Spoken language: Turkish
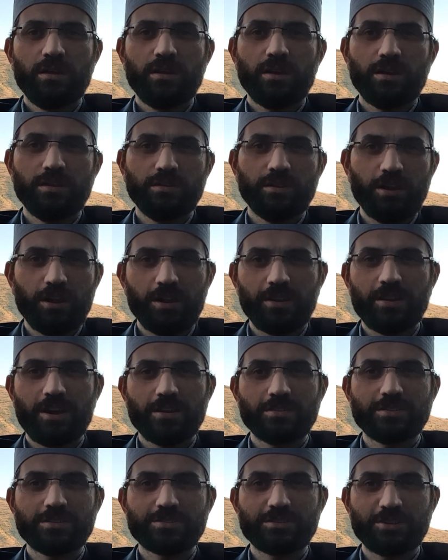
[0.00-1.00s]
yani değerli
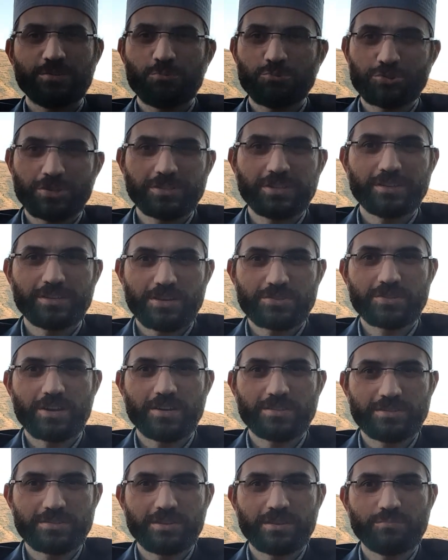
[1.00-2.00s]
kardeşlerim özellikle genç
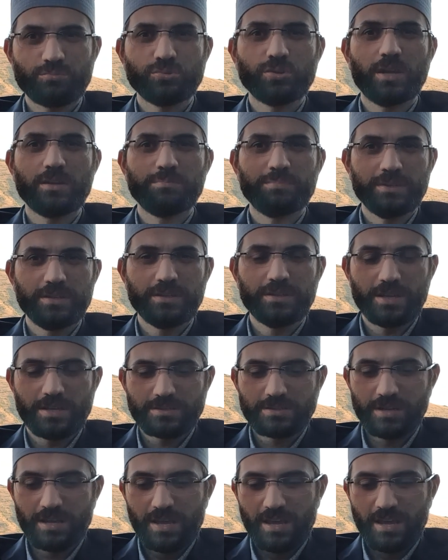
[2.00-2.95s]
kardeşlerim bunlar bilirler.